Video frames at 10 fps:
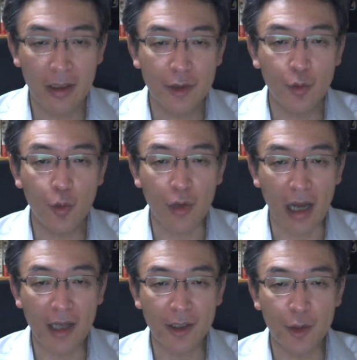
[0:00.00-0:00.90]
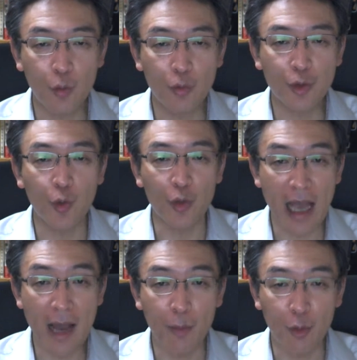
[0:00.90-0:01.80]
その他、表情
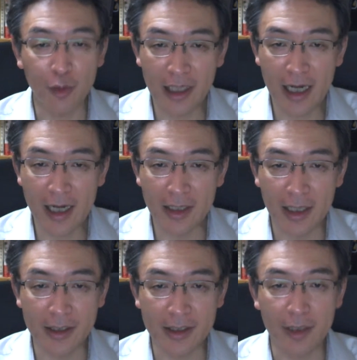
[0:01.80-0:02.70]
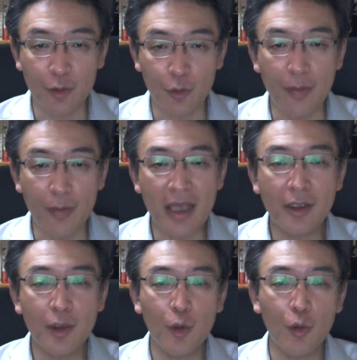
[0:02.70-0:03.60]
やボディランゲージなどの勉
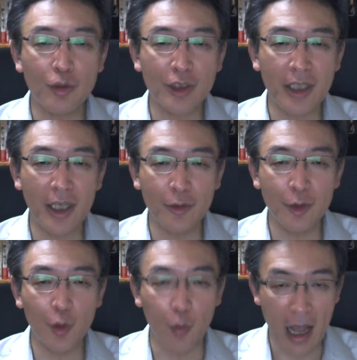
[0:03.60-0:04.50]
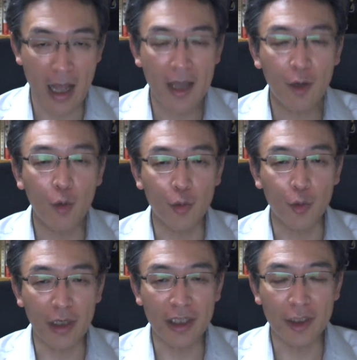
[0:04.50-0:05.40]
強をしている人は、この
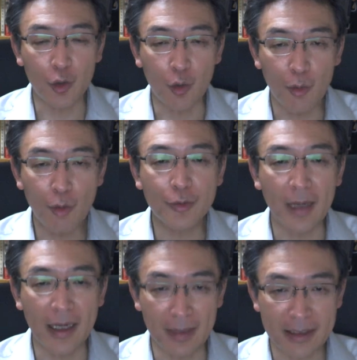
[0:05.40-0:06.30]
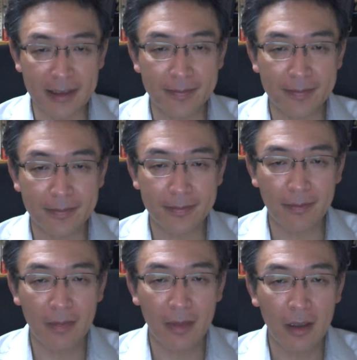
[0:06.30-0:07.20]
ような費用も含まれます。
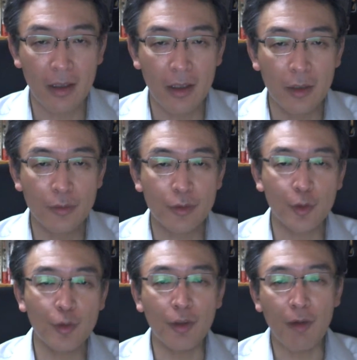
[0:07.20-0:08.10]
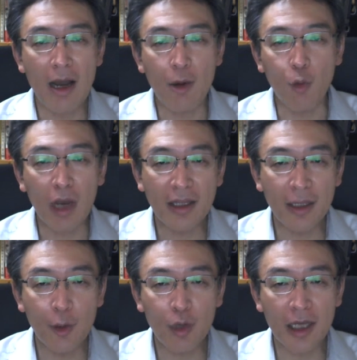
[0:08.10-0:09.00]
服装にはお
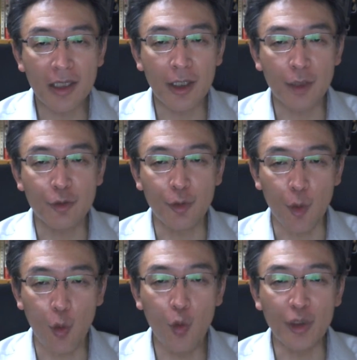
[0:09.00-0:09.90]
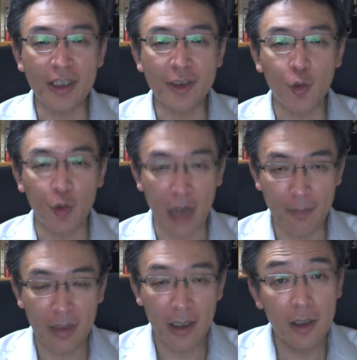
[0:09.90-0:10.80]
金をかけている人も多いでしょうが、
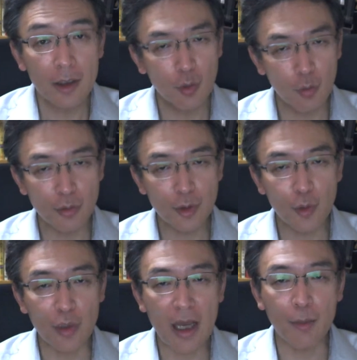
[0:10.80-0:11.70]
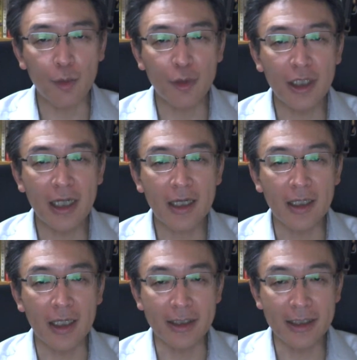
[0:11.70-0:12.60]
表情や
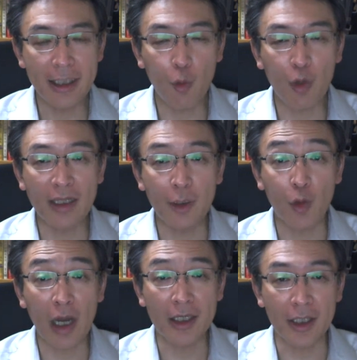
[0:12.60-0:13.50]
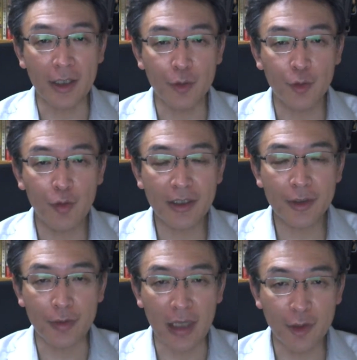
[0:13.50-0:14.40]
ボディランゲージにお金をかけている人は
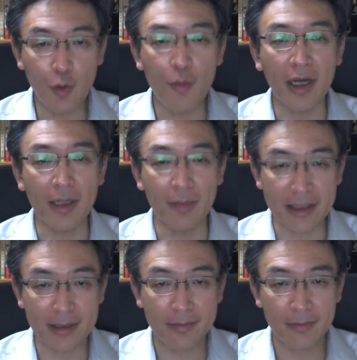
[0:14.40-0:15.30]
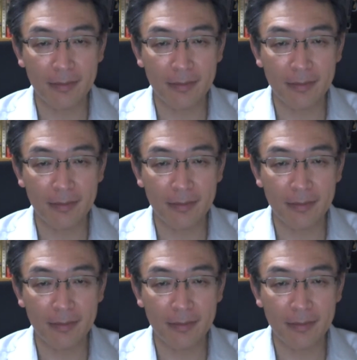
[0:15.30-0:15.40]
少ないと思われます。